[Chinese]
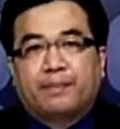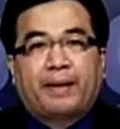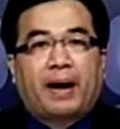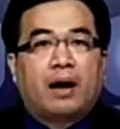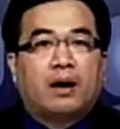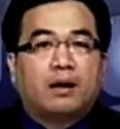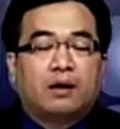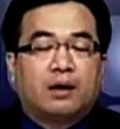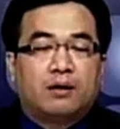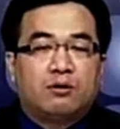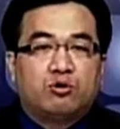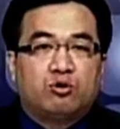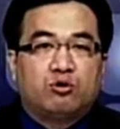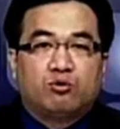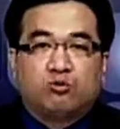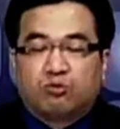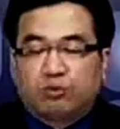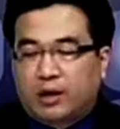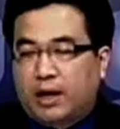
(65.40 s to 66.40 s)
拜连续
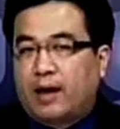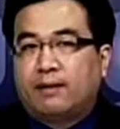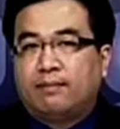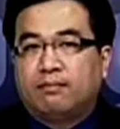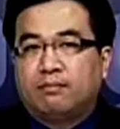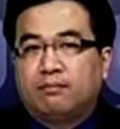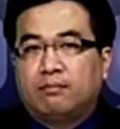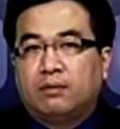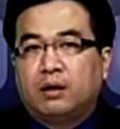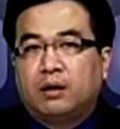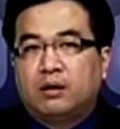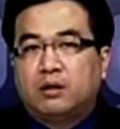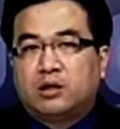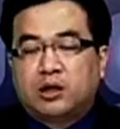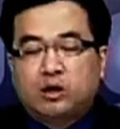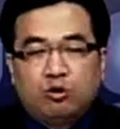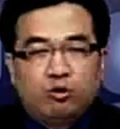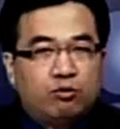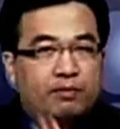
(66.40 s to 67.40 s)
五天
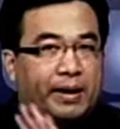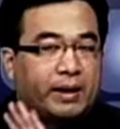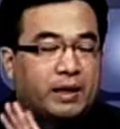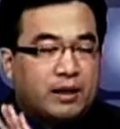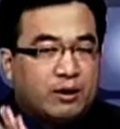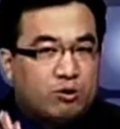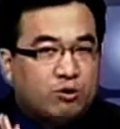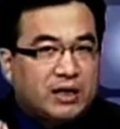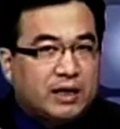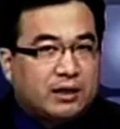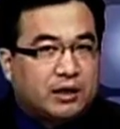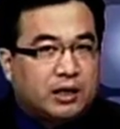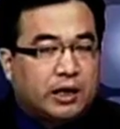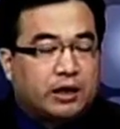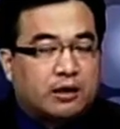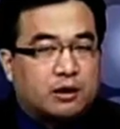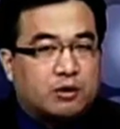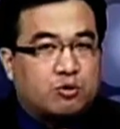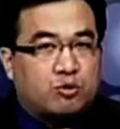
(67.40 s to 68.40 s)
几乎每天都在
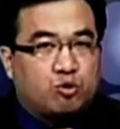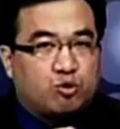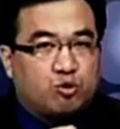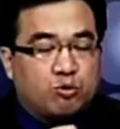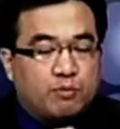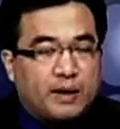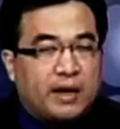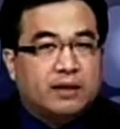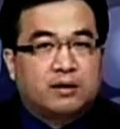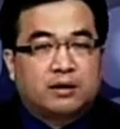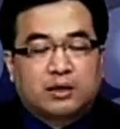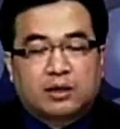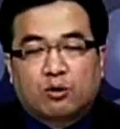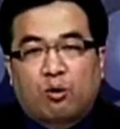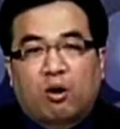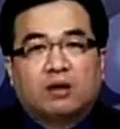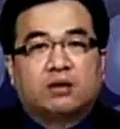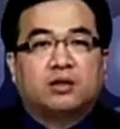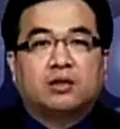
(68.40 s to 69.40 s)
跌的局面情
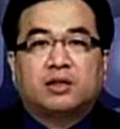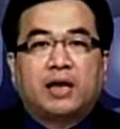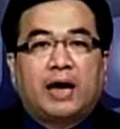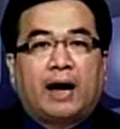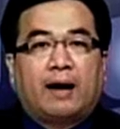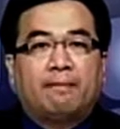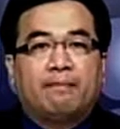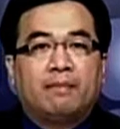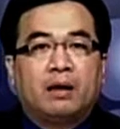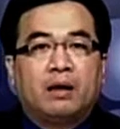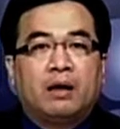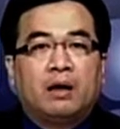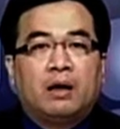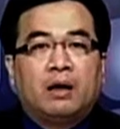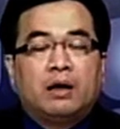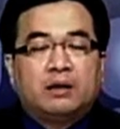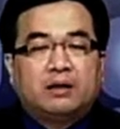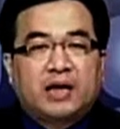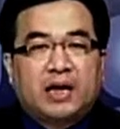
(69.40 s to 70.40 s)
况之下，
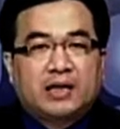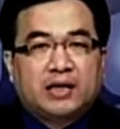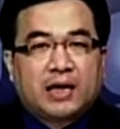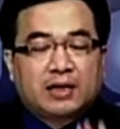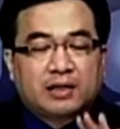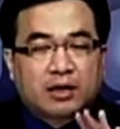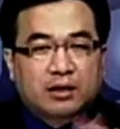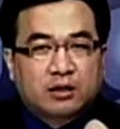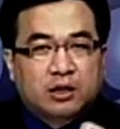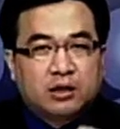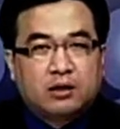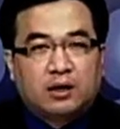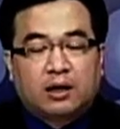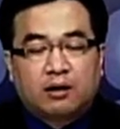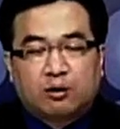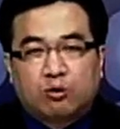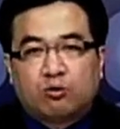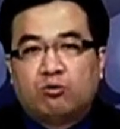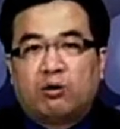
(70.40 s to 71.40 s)
再加上今
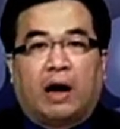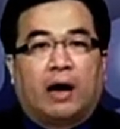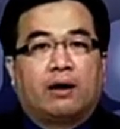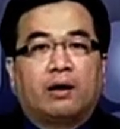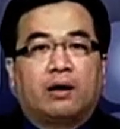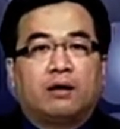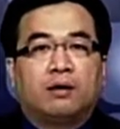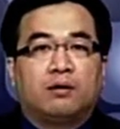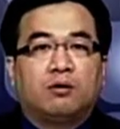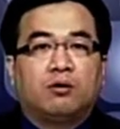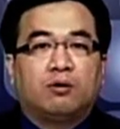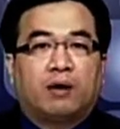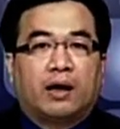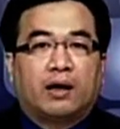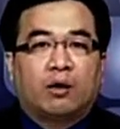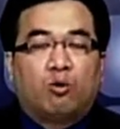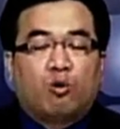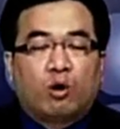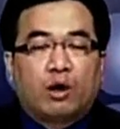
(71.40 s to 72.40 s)
天突然呢又来
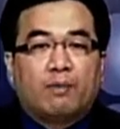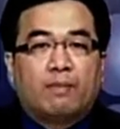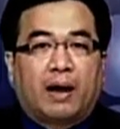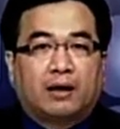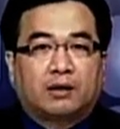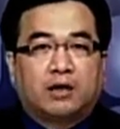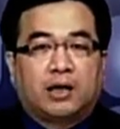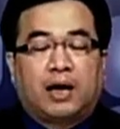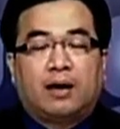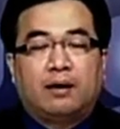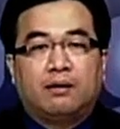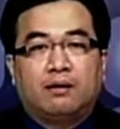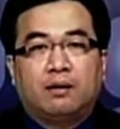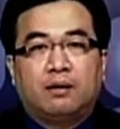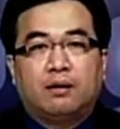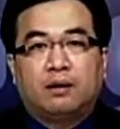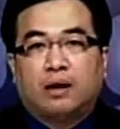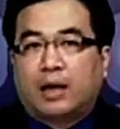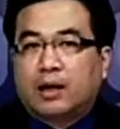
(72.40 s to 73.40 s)
个回马枪，
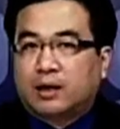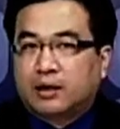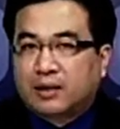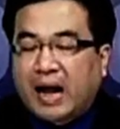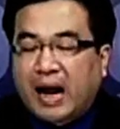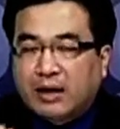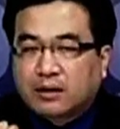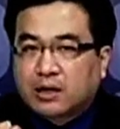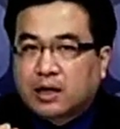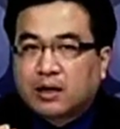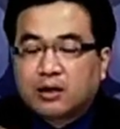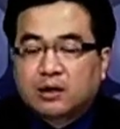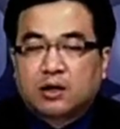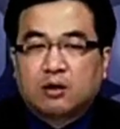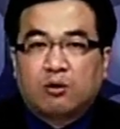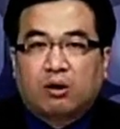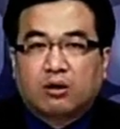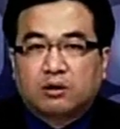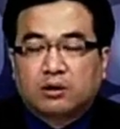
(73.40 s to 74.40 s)
来个大涨的
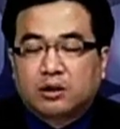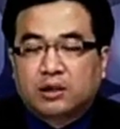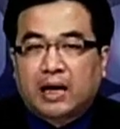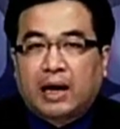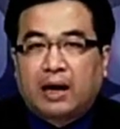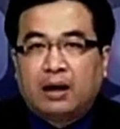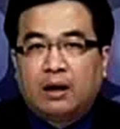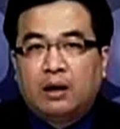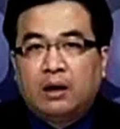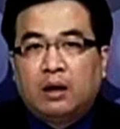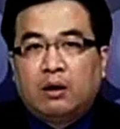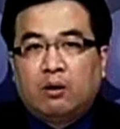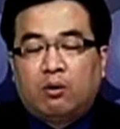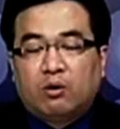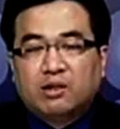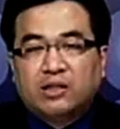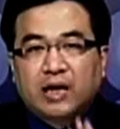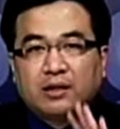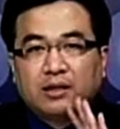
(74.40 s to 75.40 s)
情况之下。
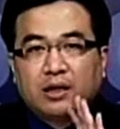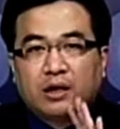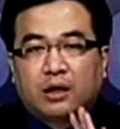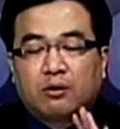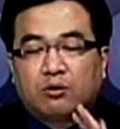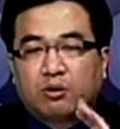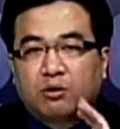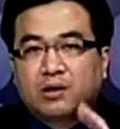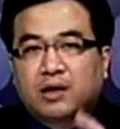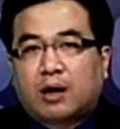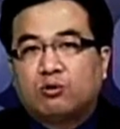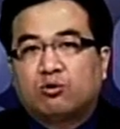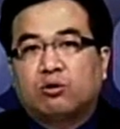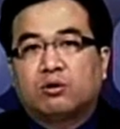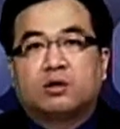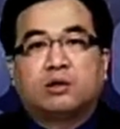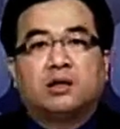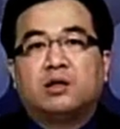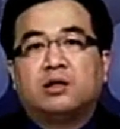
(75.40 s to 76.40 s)
我相信很多操
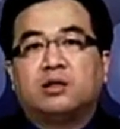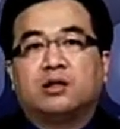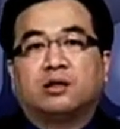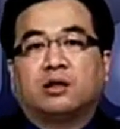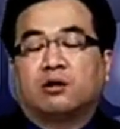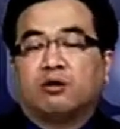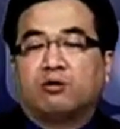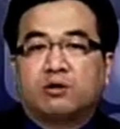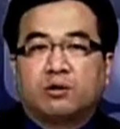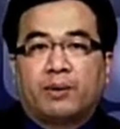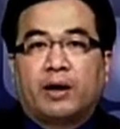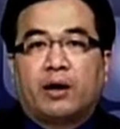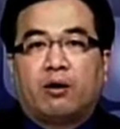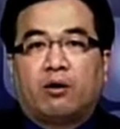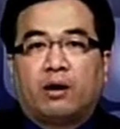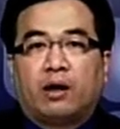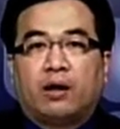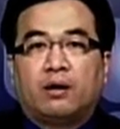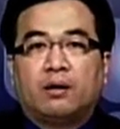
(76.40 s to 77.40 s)
作棋子的投资朋
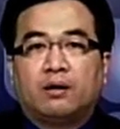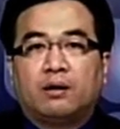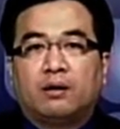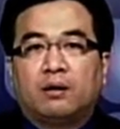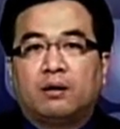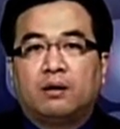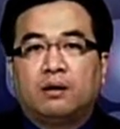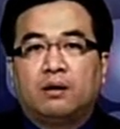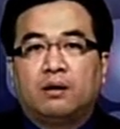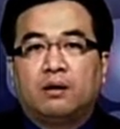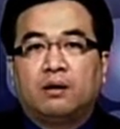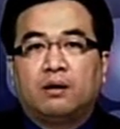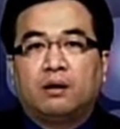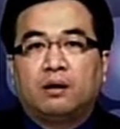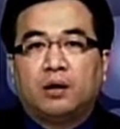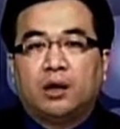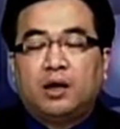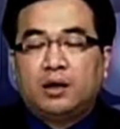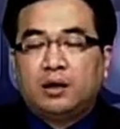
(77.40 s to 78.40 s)
友呢，
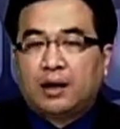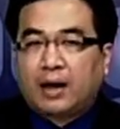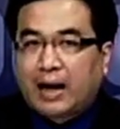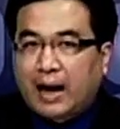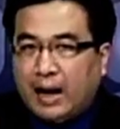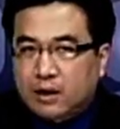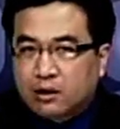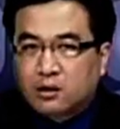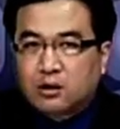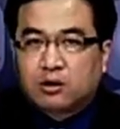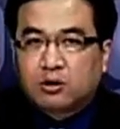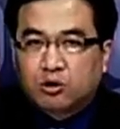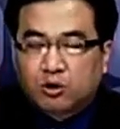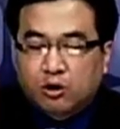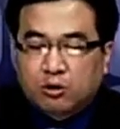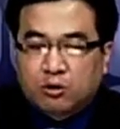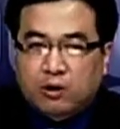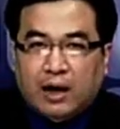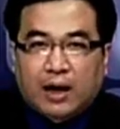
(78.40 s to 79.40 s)
应该是
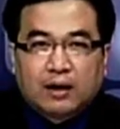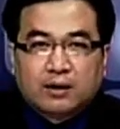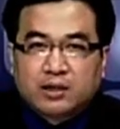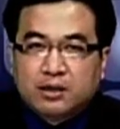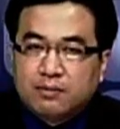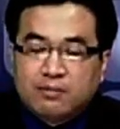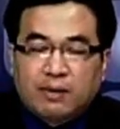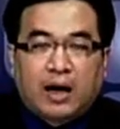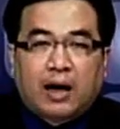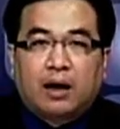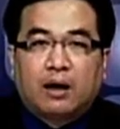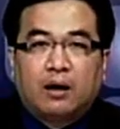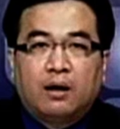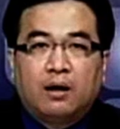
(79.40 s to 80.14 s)
做加精嘛，